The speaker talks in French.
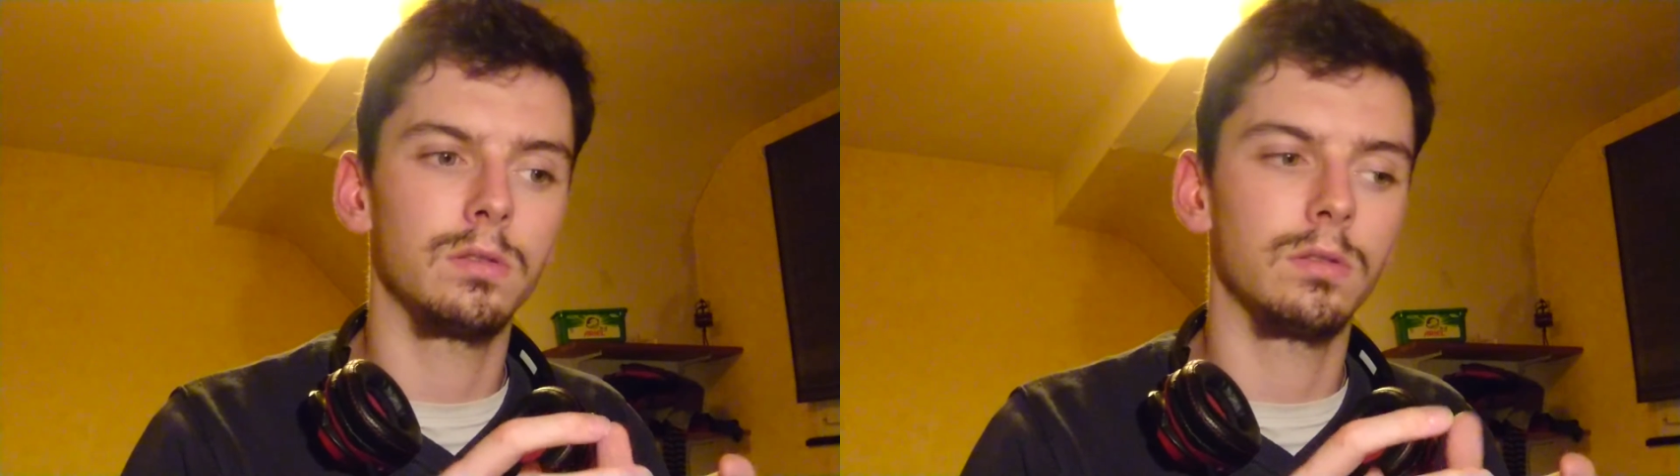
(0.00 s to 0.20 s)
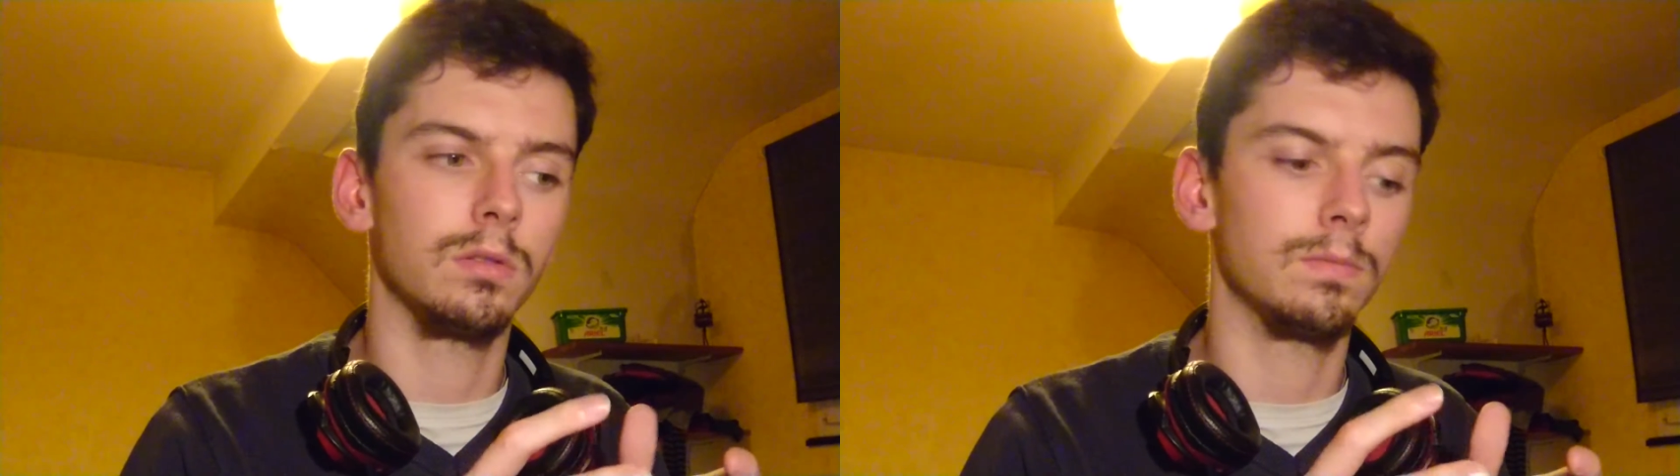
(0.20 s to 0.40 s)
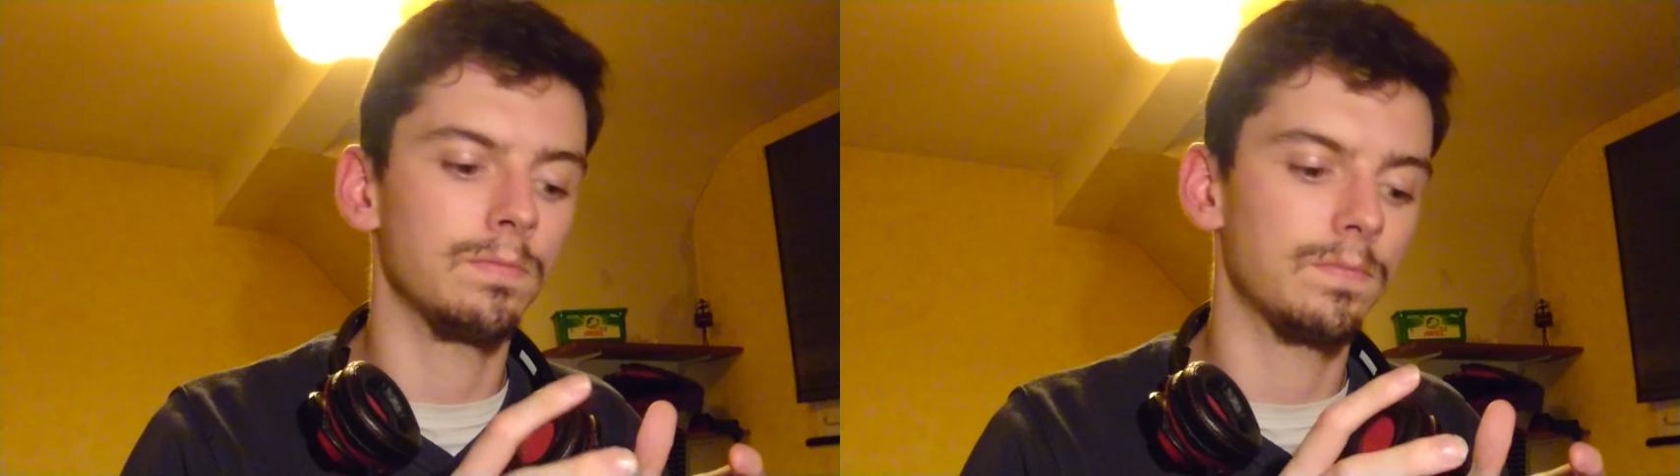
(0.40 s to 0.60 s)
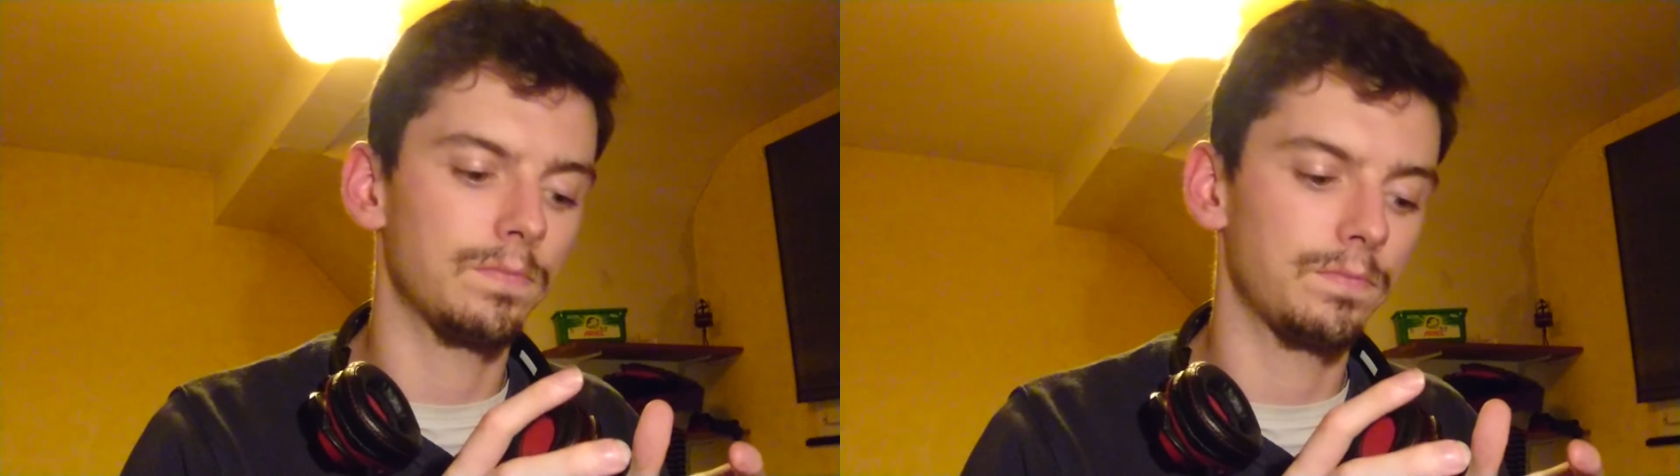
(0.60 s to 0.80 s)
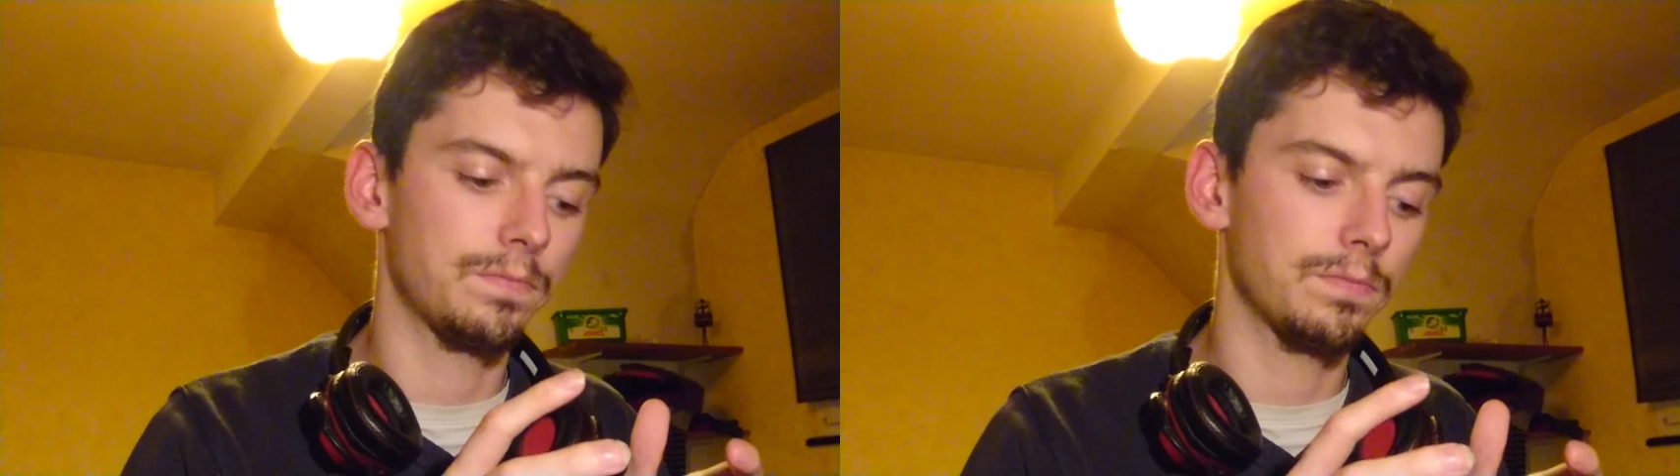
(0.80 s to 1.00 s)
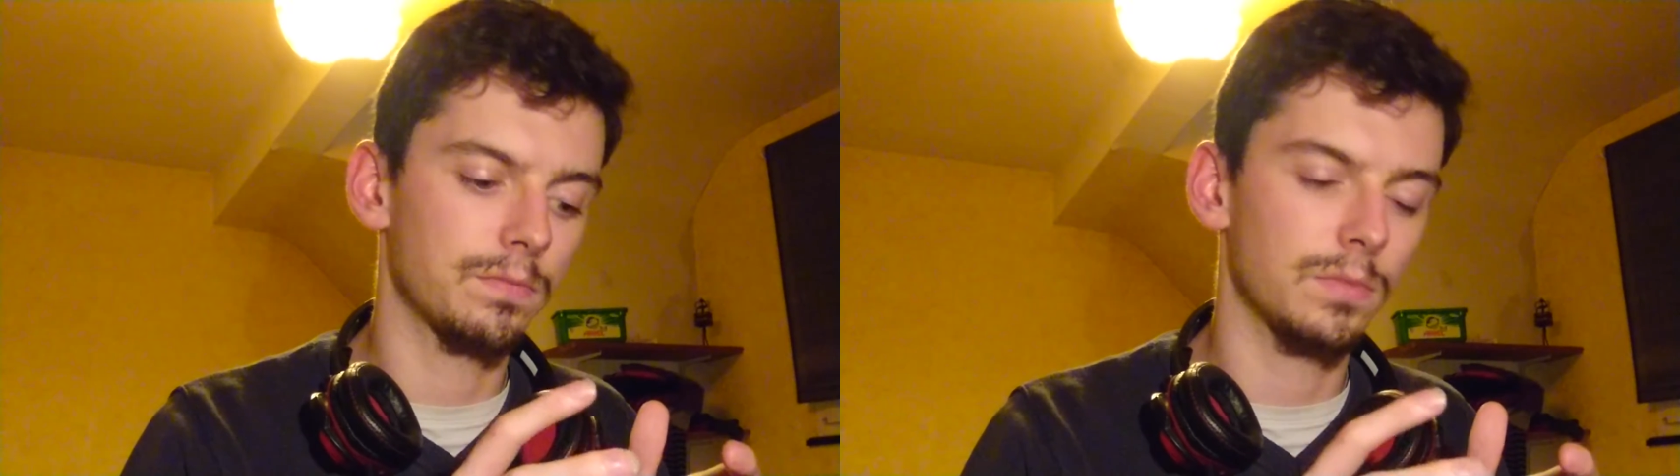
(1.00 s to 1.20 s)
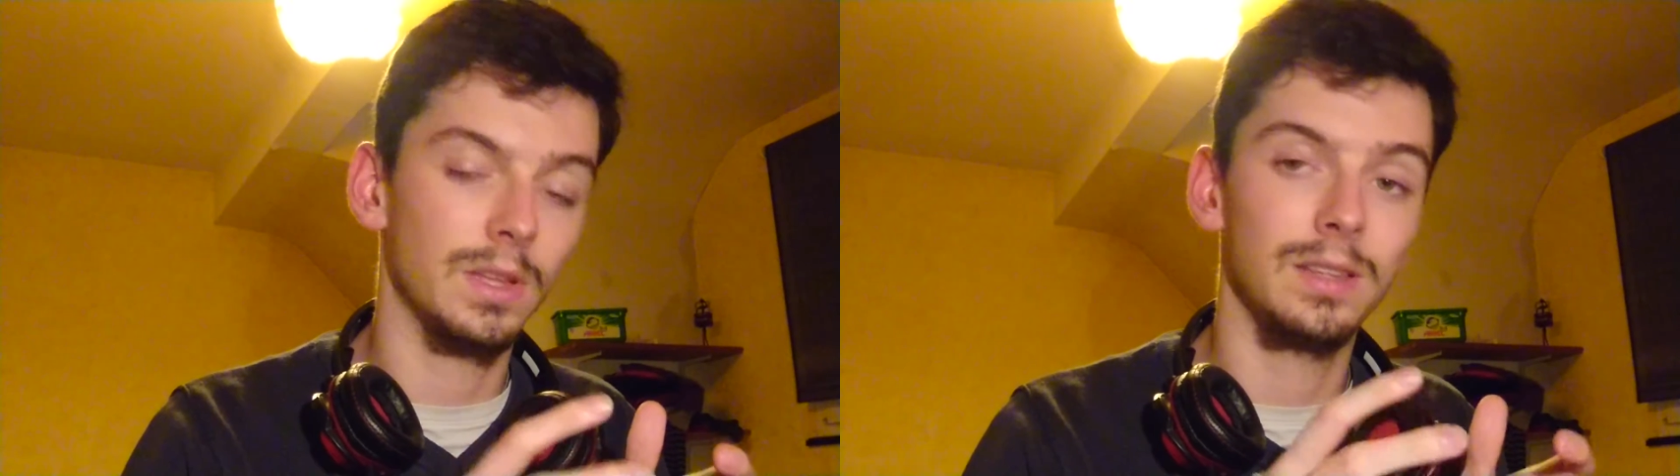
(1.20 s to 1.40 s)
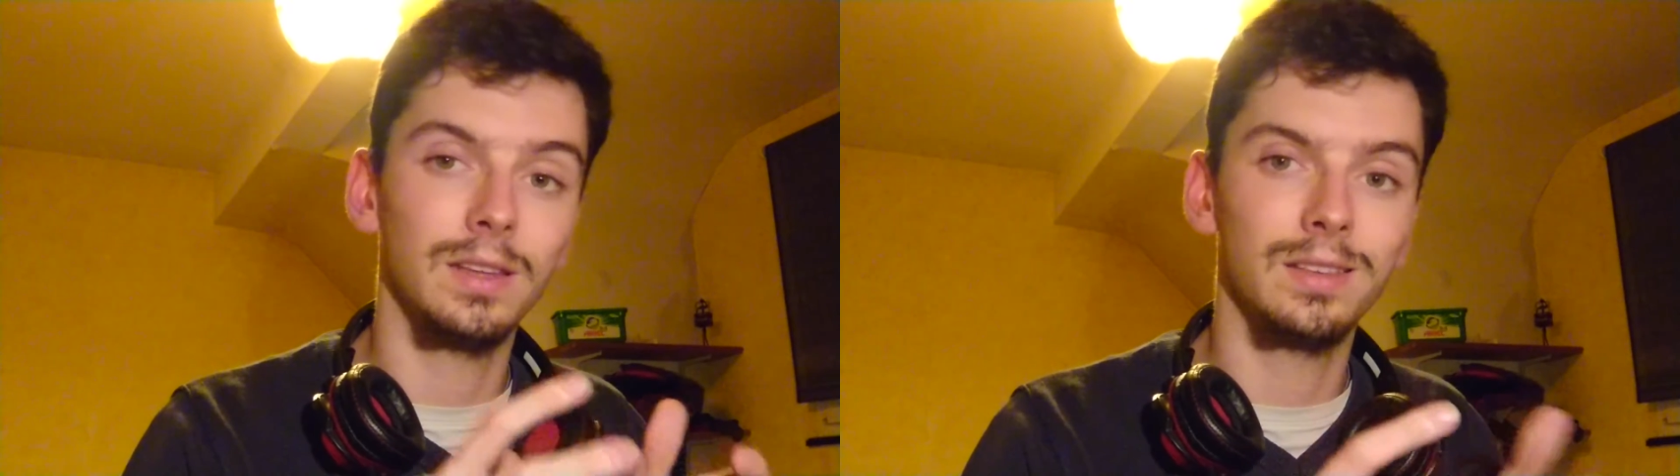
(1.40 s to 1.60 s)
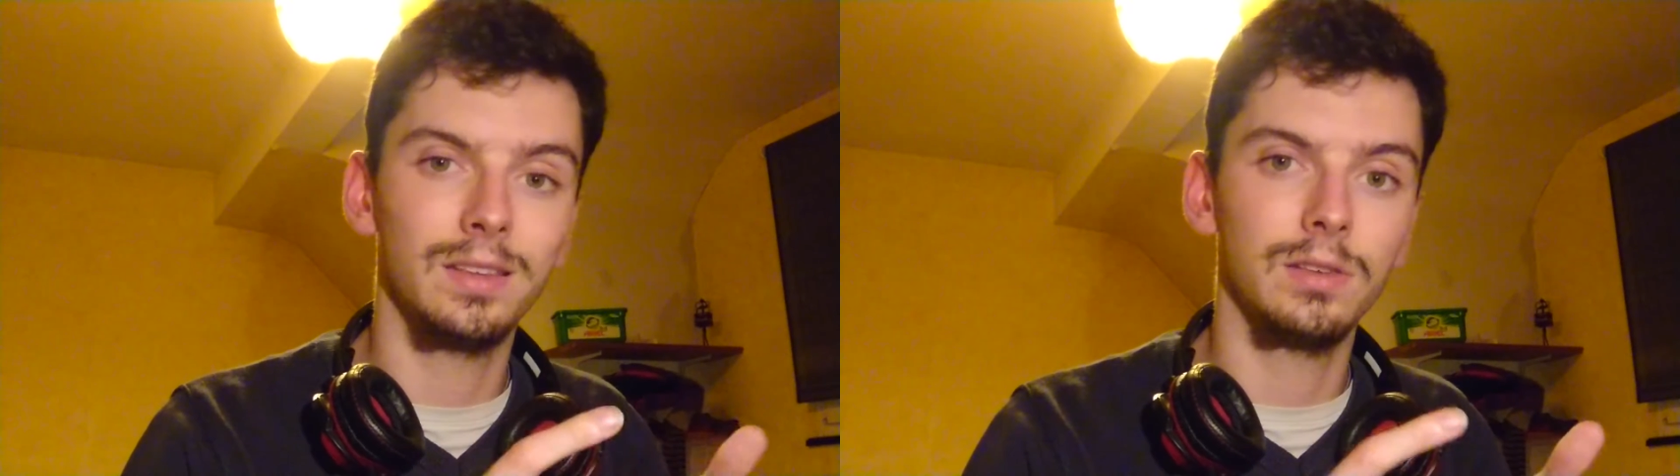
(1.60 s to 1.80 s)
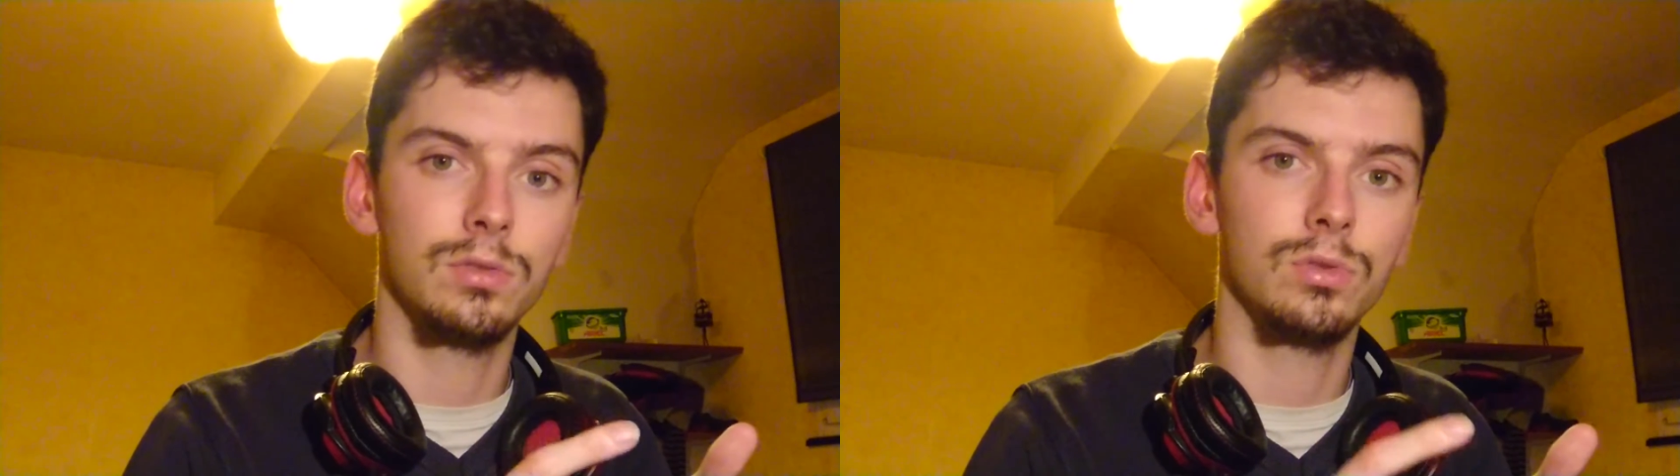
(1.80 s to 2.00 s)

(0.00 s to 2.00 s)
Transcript: euh, détecter